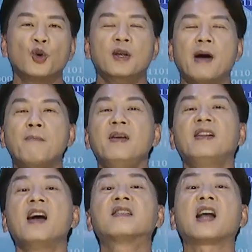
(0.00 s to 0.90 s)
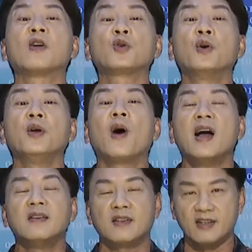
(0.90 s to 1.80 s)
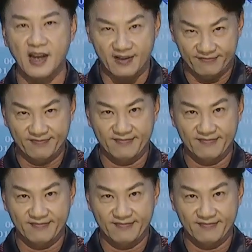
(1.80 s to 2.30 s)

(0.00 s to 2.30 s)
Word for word: 祝你们明天操作愉快，谢谢。